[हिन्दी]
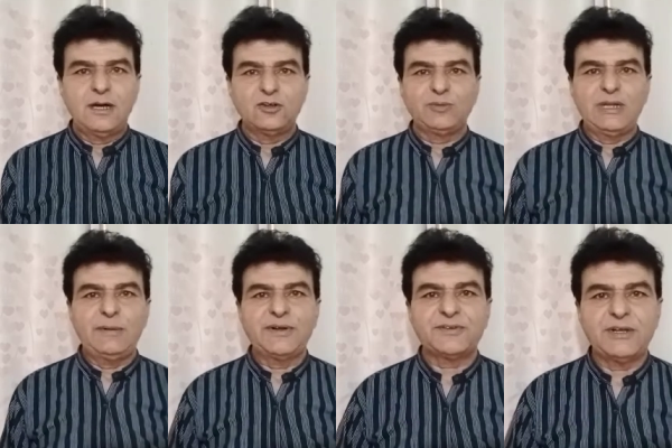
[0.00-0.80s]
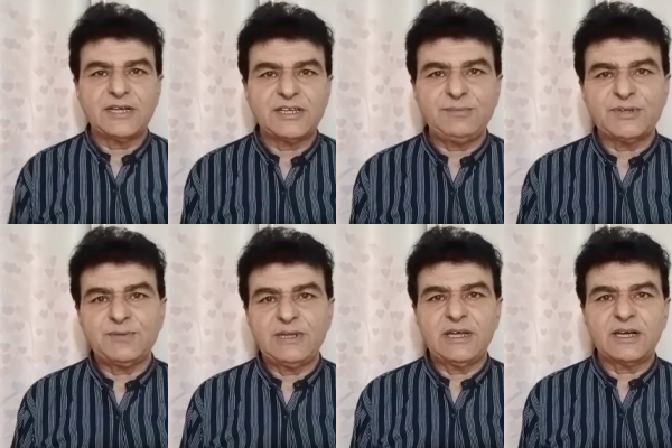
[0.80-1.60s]
अज़बिल्लाजीम
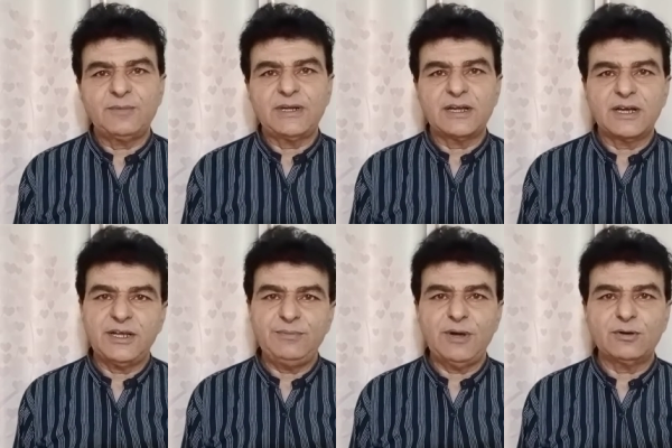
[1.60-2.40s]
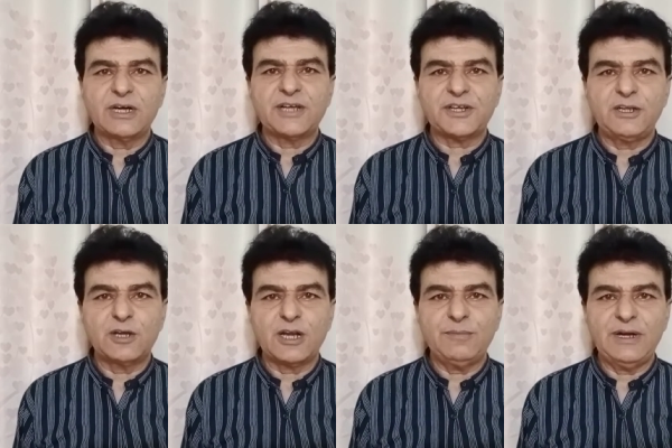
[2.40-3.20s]
बसमान रही मैं शकील
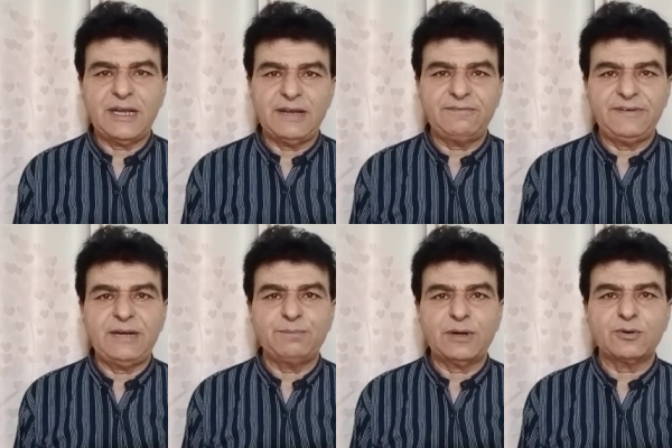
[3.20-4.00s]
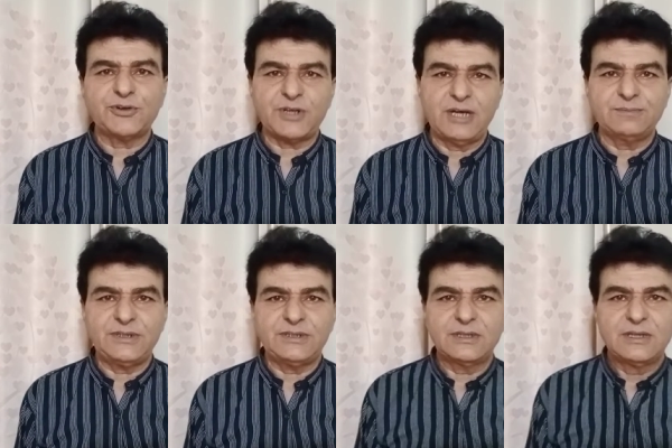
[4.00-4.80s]
रहमान एफ वी एन पर खुश
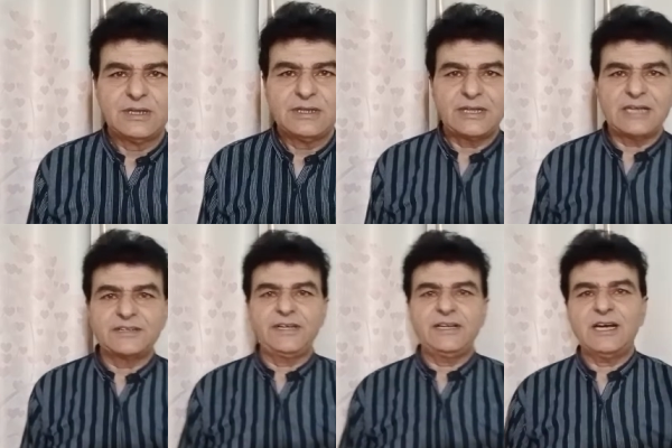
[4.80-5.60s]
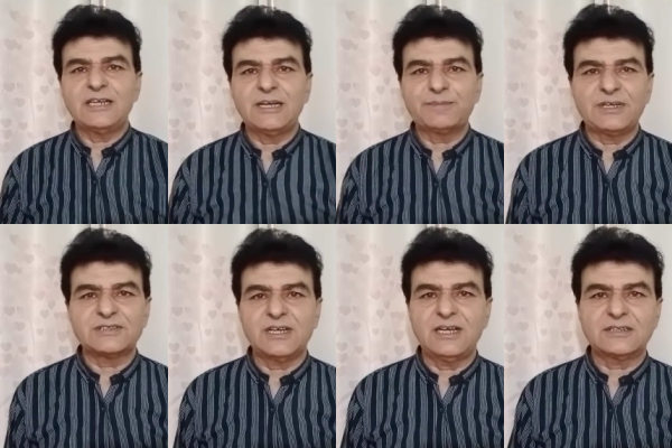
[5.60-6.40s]
आमदी नाजरीन आज आपके
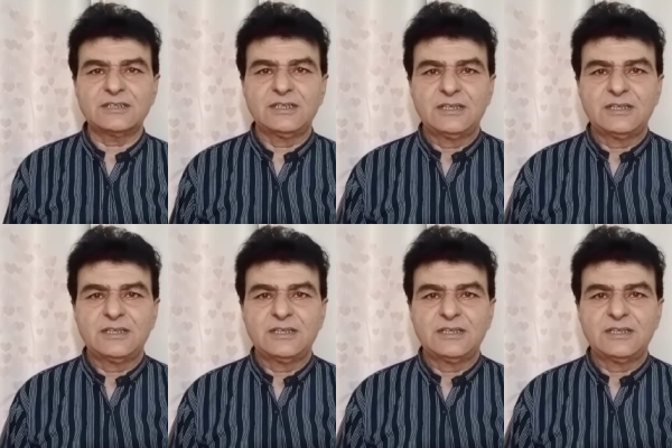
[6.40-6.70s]
साथ